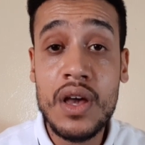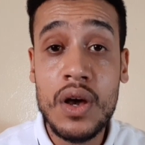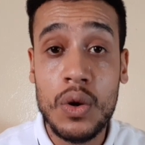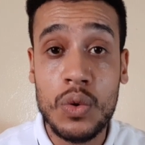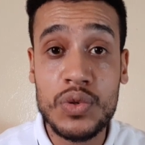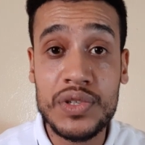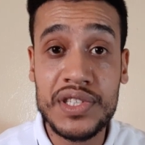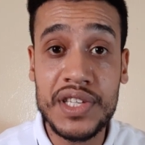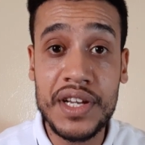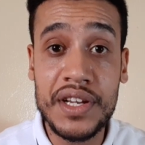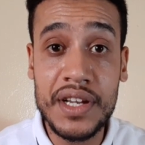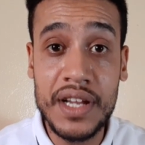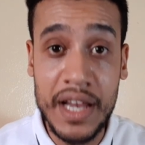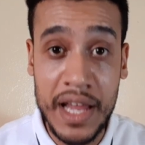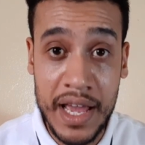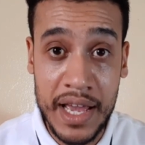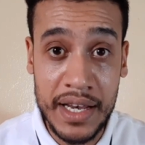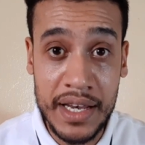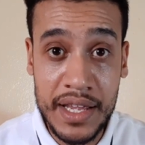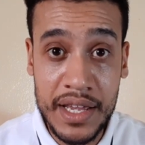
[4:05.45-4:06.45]
وصلنا
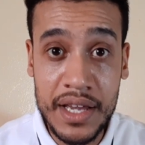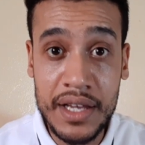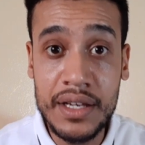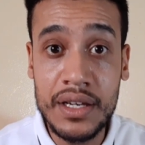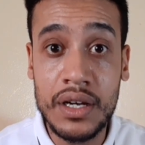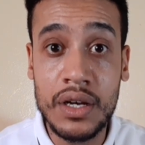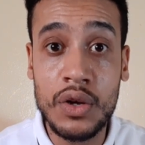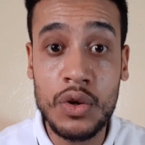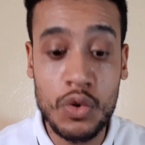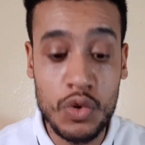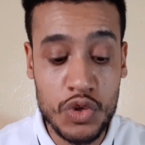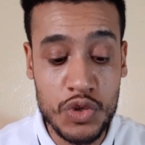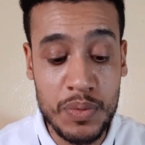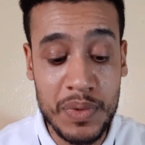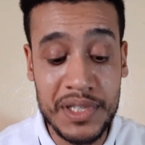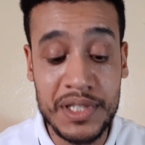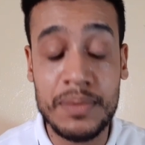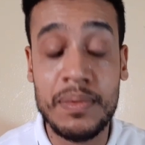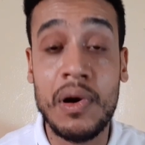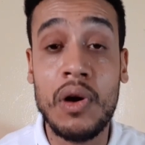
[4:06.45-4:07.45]
حاليا للرتبه
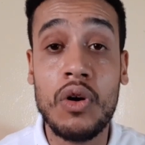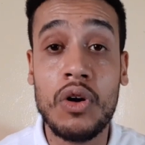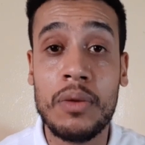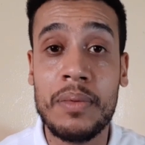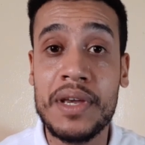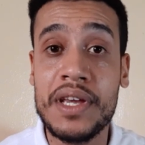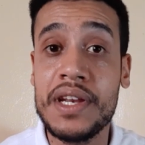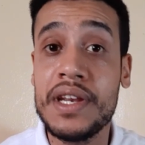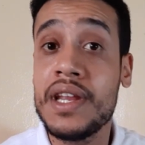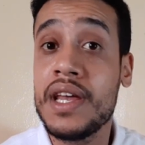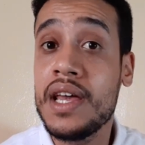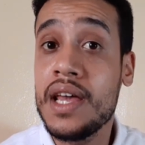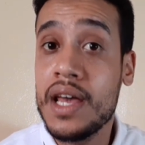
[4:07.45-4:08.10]
47